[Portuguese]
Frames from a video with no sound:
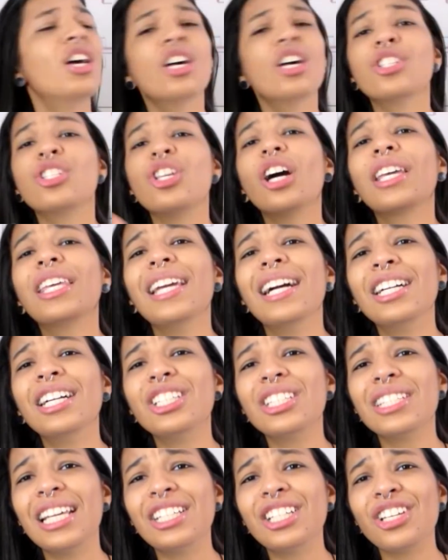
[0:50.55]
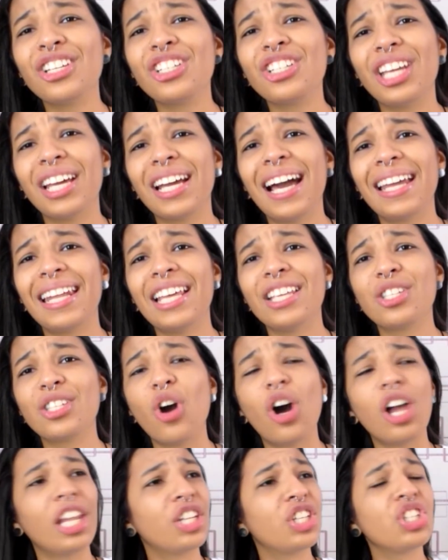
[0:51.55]
Só que antes da gente chegar na
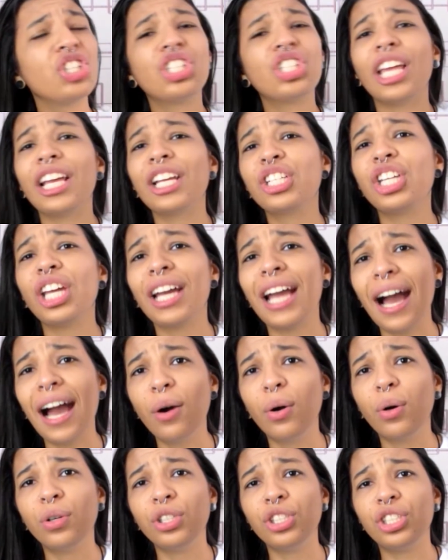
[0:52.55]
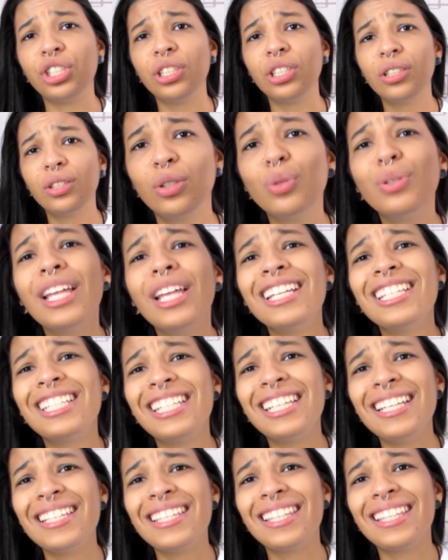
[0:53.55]
escola, a gente tem que chegar onde?
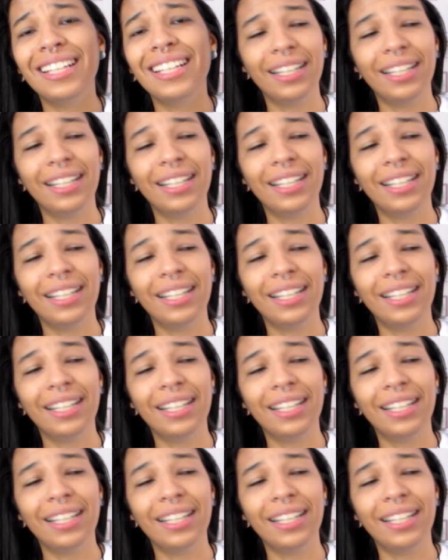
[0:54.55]
dentista.